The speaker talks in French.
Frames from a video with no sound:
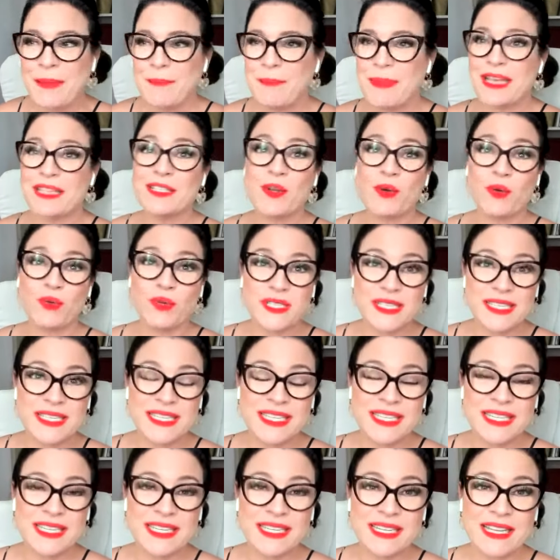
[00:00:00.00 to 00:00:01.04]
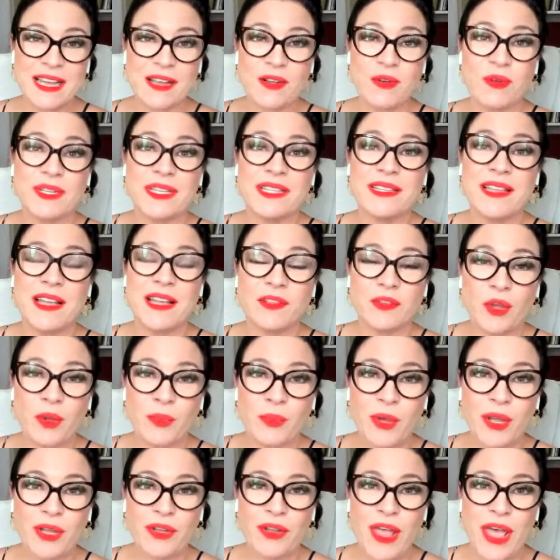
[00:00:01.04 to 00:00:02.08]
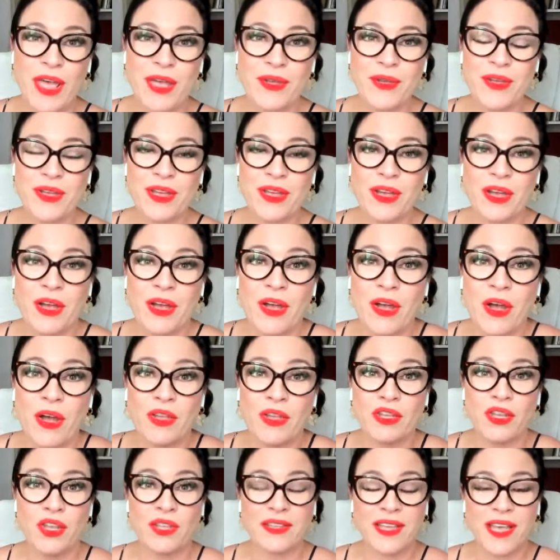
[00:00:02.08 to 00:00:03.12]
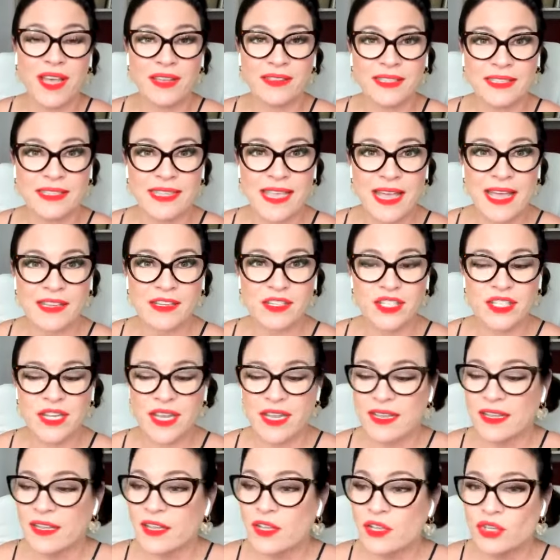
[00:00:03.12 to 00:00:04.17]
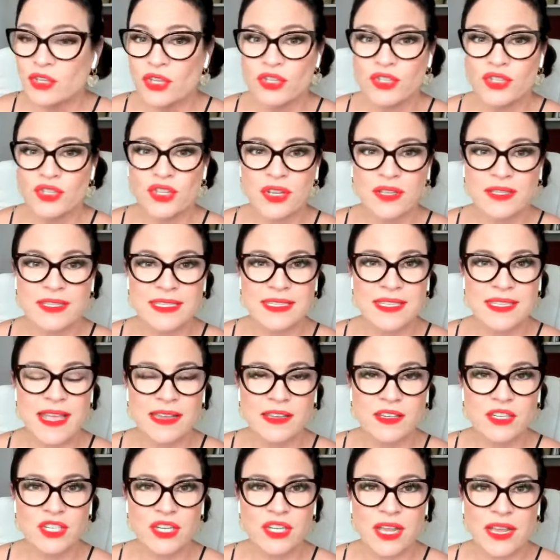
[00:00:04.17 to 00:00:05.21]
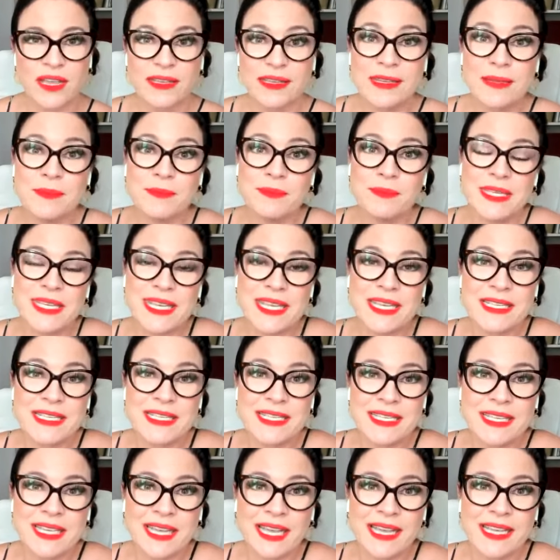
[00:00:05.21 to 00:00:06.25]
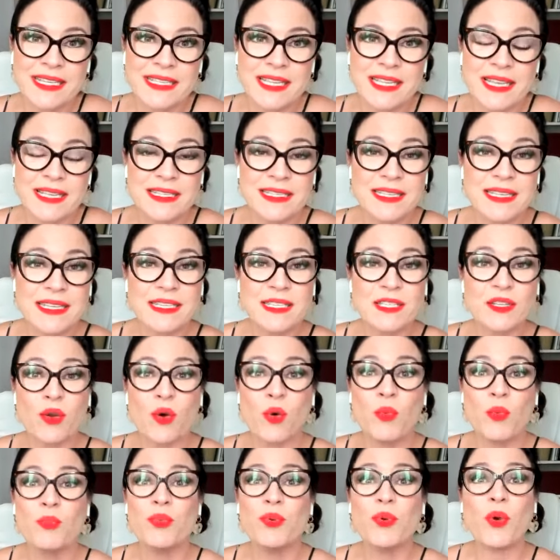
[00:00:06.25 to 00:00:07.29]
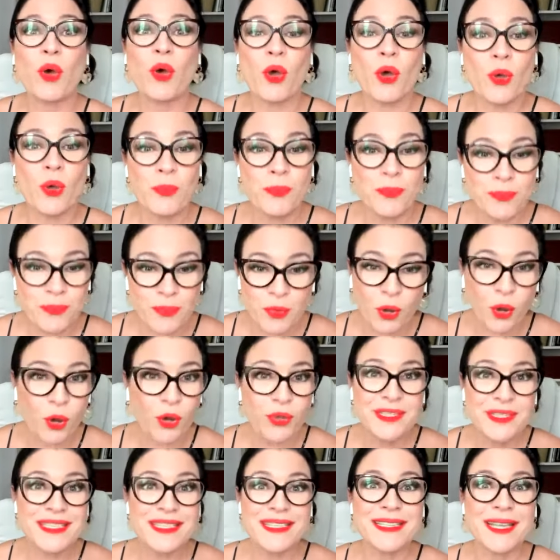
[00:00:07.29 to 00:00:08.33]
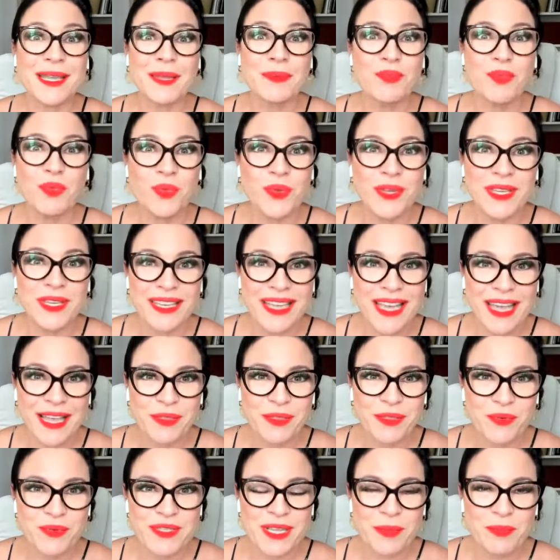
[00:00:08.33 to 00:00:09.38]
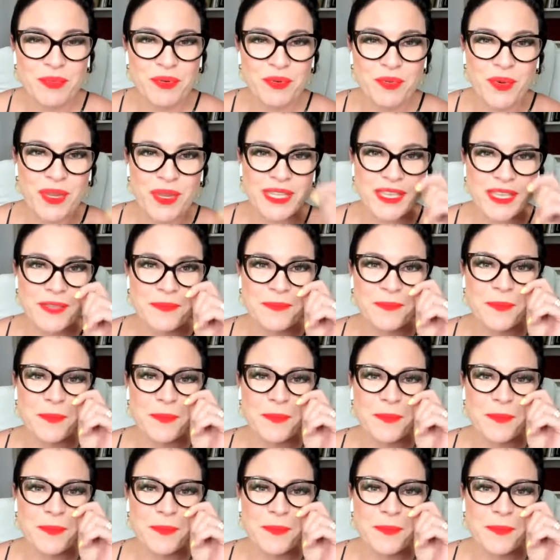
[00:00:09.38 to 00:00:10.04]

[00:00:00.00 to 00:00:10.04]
Parce qu'on le sait, quand on est entrepreneur, il y a une rentrée d'argent, il y a une sortie d'argent, puis qu'est-ce qui reste? C'est ce qu'on peut redistribuer à nos employés.